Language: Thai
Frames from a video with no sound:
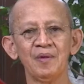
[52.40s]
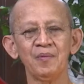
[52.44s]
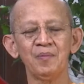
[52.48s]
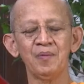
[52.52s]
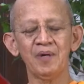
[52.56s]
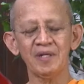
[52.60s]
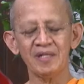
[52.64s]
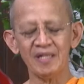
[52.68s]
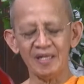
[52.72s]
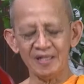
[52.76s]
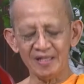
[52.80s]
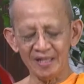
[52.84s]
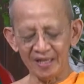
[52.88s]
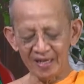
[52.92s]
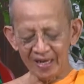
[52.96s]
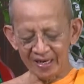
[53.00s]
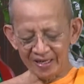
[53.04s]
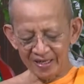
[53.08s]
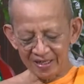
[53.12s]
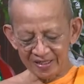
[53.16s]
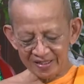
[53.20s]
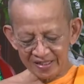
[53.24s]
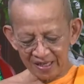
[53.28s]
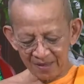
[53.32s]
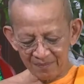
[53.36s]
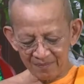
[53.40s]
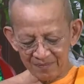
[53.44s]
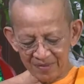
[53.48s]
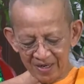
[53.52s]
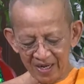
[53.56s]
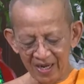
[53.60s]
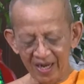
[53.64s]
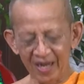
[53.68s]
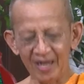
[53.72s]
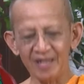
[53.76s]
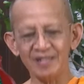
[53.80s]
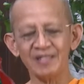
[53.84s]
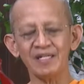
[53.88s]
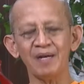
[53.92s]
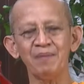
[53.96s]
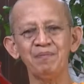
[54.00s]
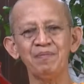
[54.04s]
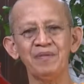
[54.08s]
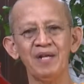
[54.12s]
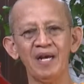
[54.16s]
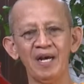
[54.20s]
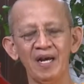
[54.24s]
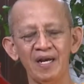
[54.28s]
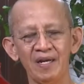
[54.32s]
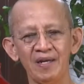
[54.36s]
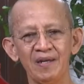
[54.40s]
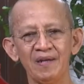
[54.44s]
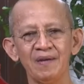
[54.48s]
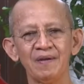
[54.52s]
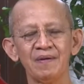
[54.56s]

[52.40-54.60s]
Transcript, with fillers: เพื่อท่านทั้งหลายได้จำได้จำได้